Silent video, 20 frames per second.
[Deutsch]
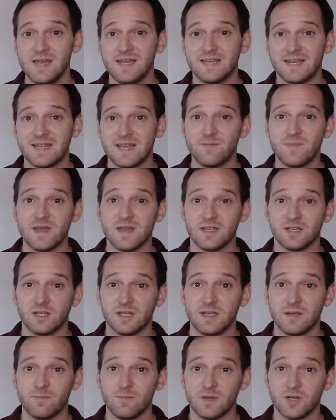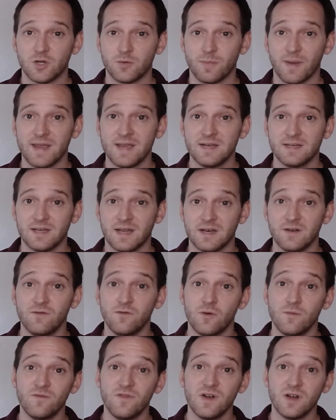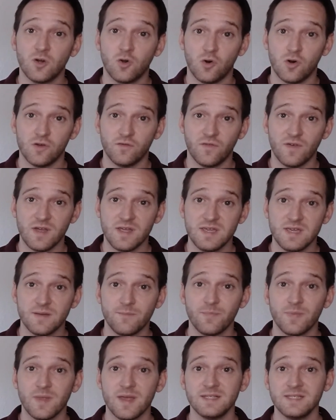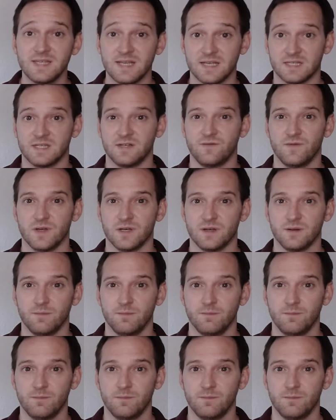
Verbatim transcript: der mir eben entsprechend dann vom Verkäufer hier ersetzt wird.